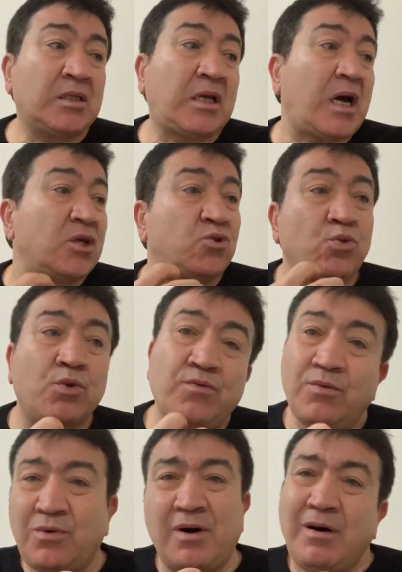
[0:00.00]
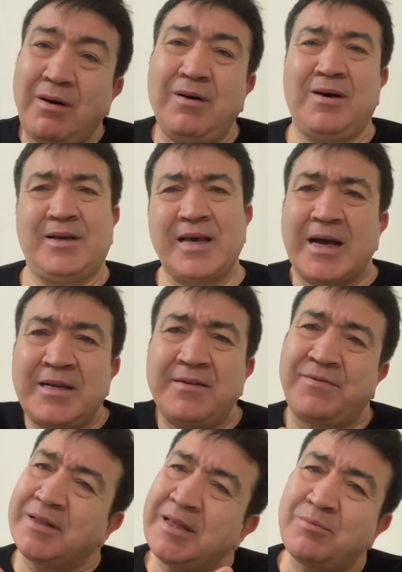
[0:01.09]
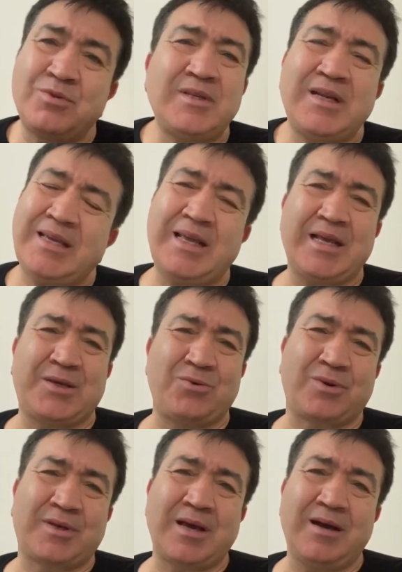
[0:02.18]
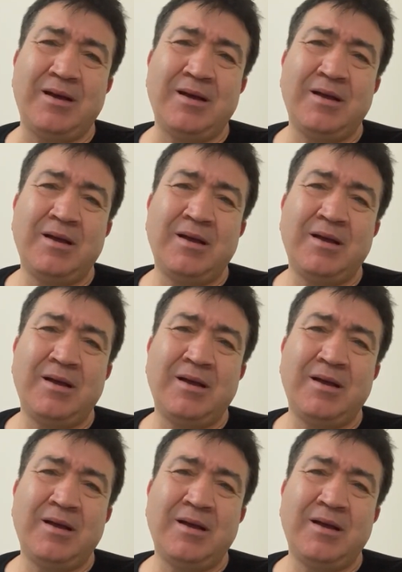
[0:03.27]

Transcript: daha çok oh yani falan bunlara gerek yok ya.